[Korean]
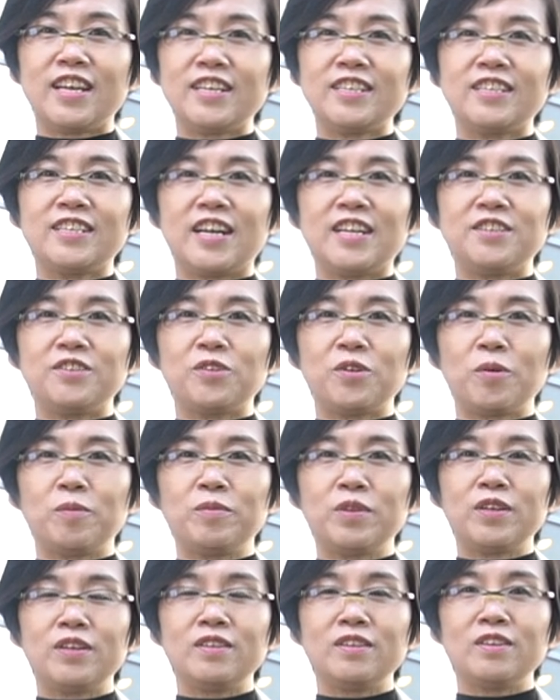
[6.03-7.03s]
대신할 수
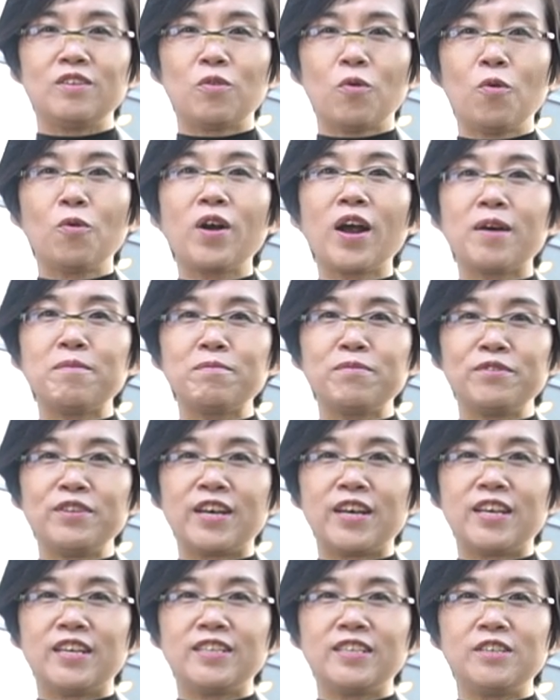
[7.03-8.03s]
없는 공간
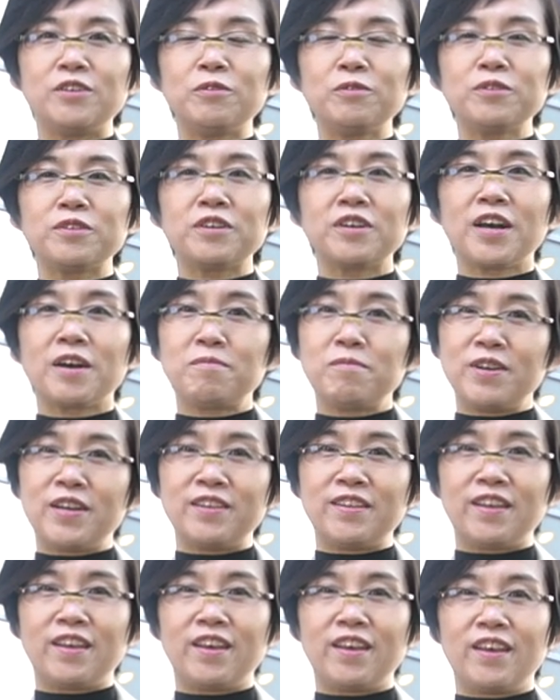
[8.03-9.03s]
분야의 실용적
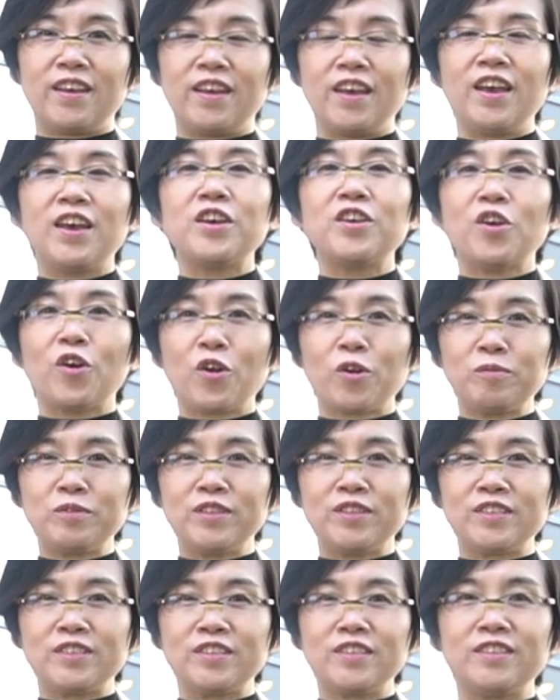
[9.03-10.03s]
학문에 대해
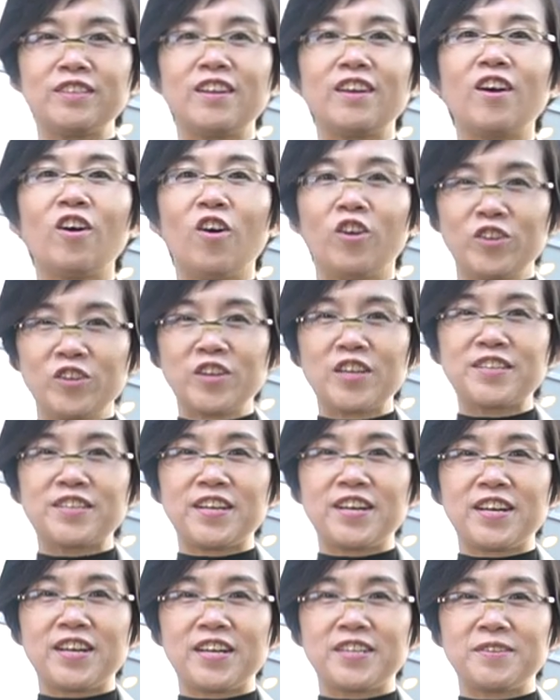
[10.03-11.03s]
여러분들은 어떻게
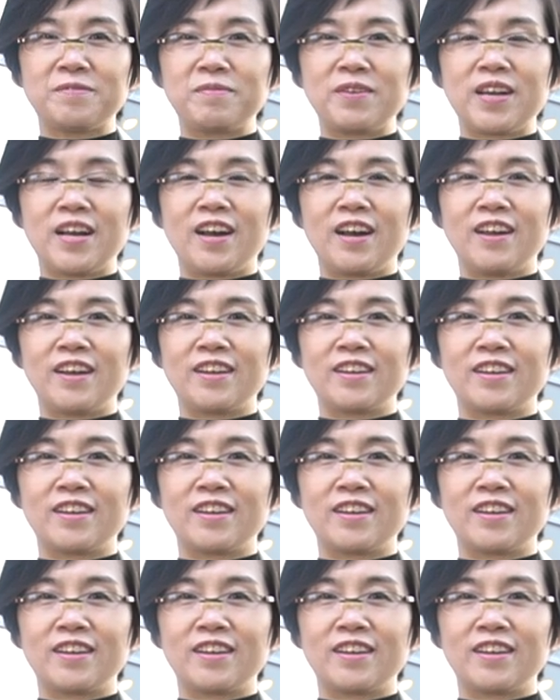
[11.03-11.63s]
생각하십니까?